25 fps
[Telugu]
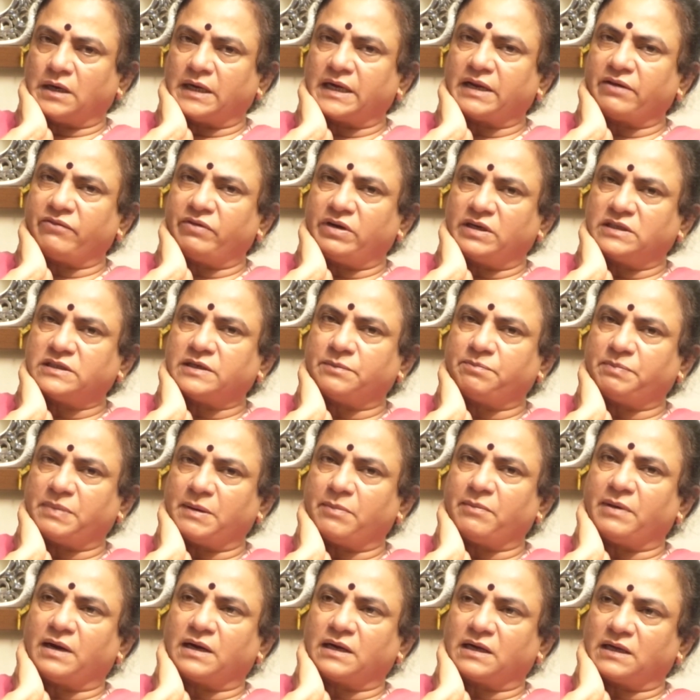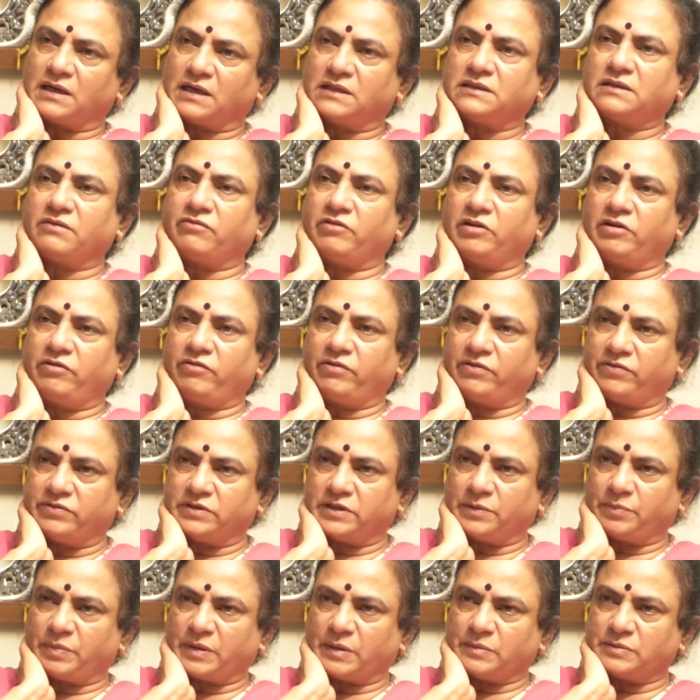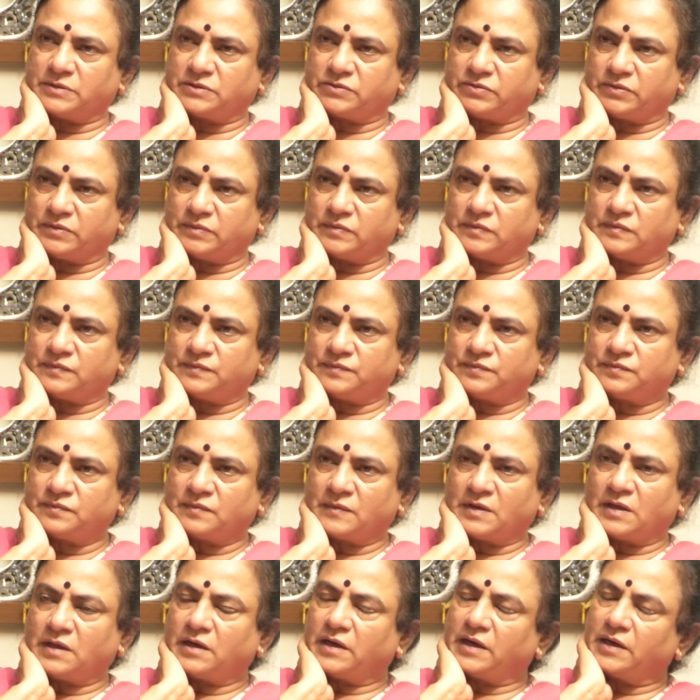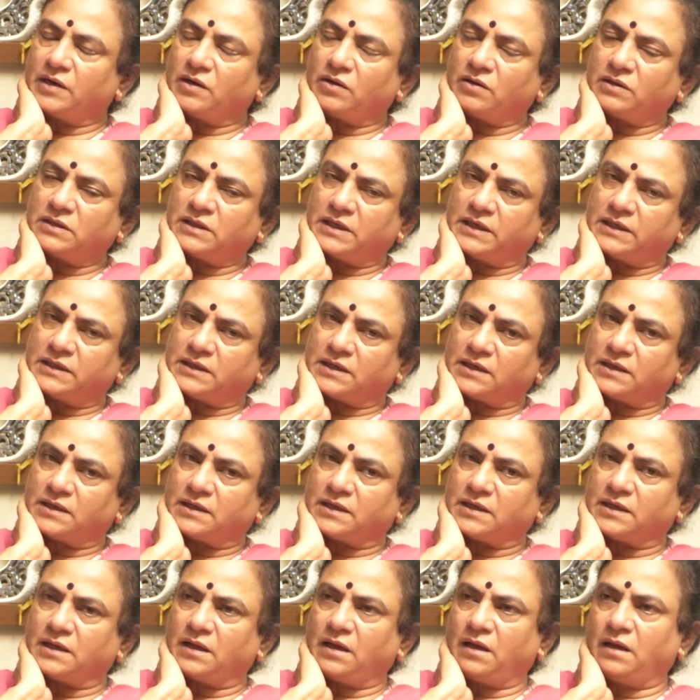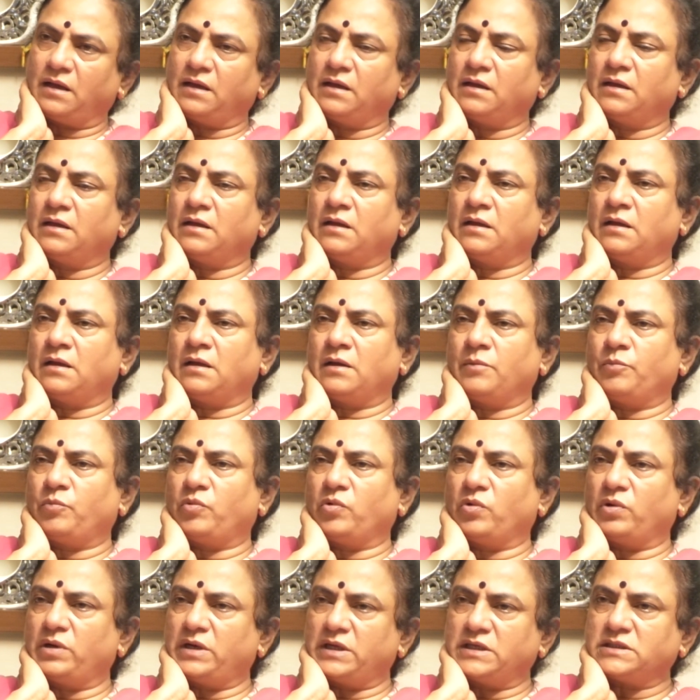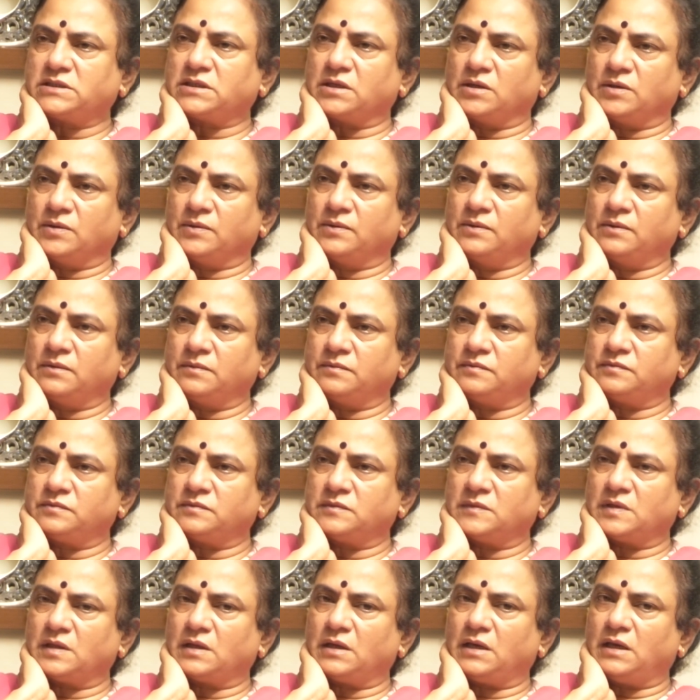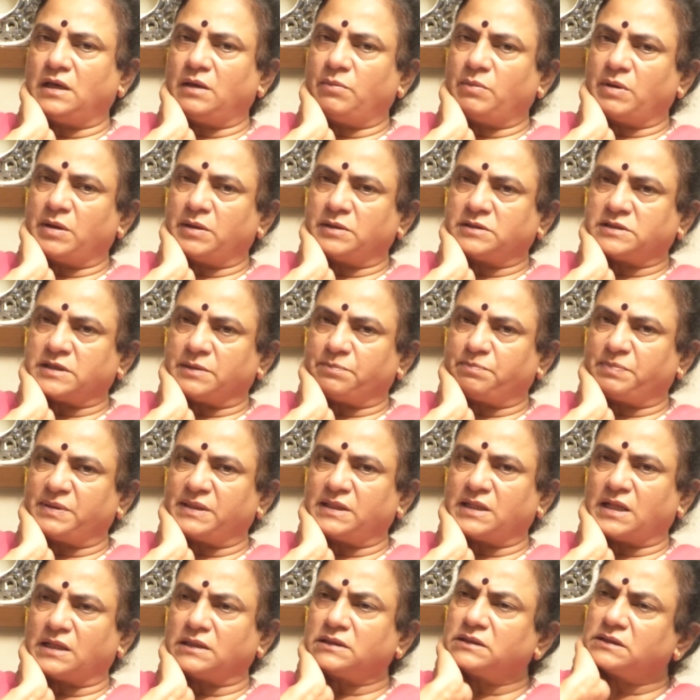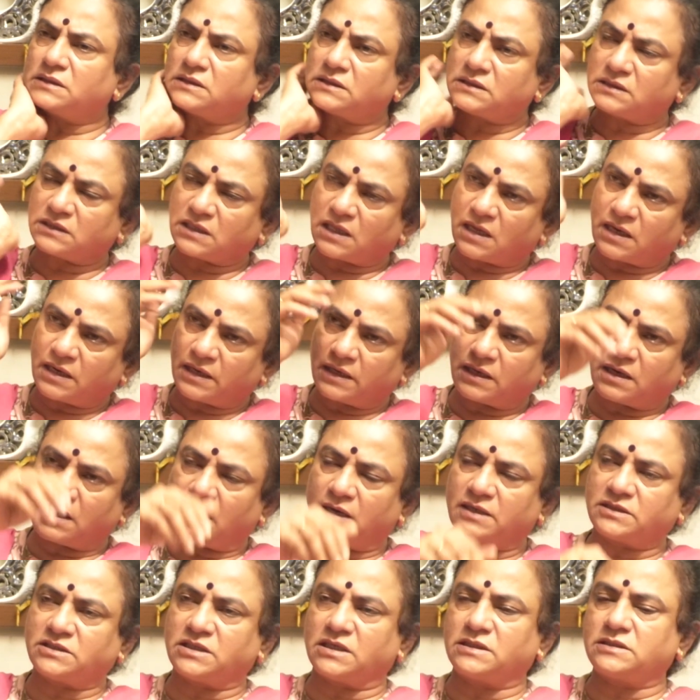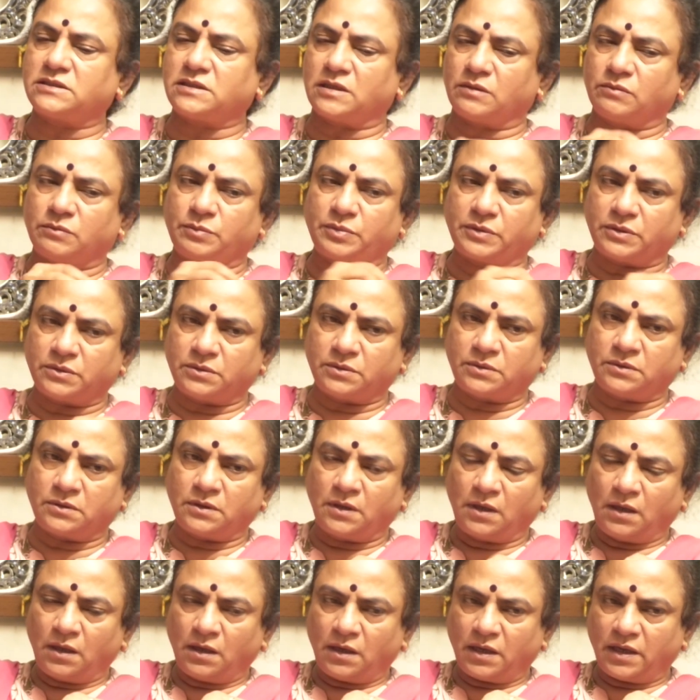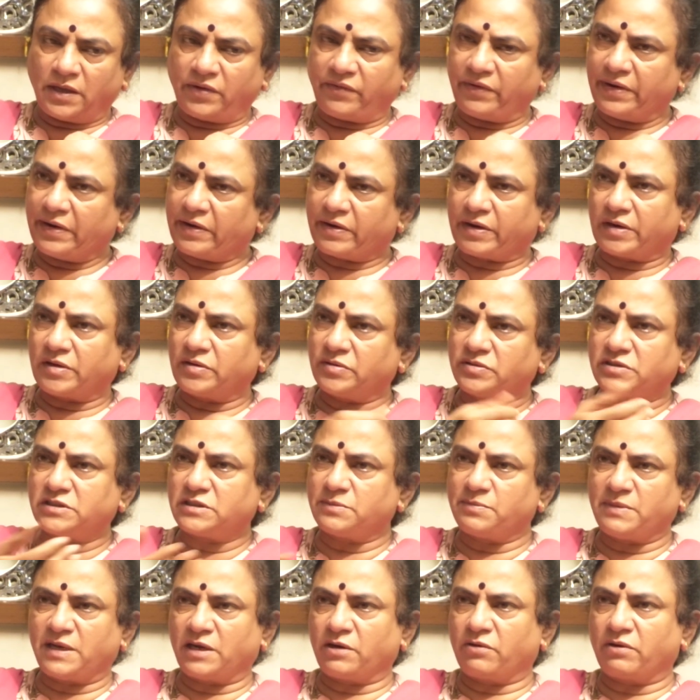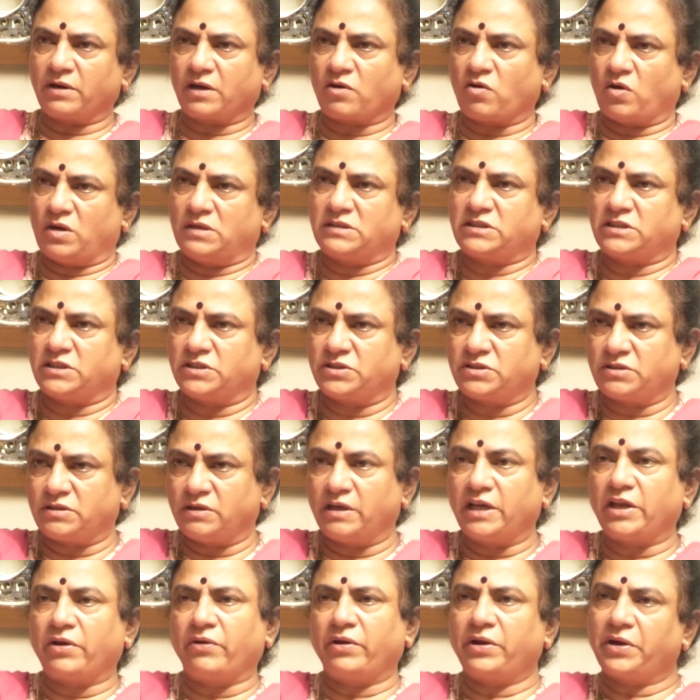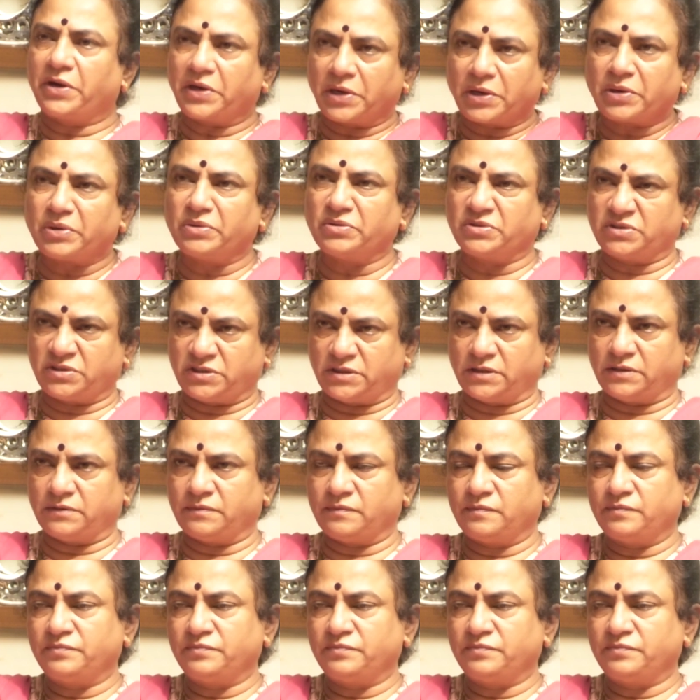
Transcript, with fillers: అంటే వీళ్ళు చెప్పే మాటలకు అంత విలువ ఇవ్వదు ఈ ప్రభుత్వం రెండవది ఏంటంటే పోలీసులు ఈమె చెప్పిందంతా రికార్డ్ చేసినప్పుడు ఇప్పుడు ఇరవై ఒకటి నుంచి మేము కూడా కాల్స్ చేస్తున్నాం ఇరవై రెండు నుంచి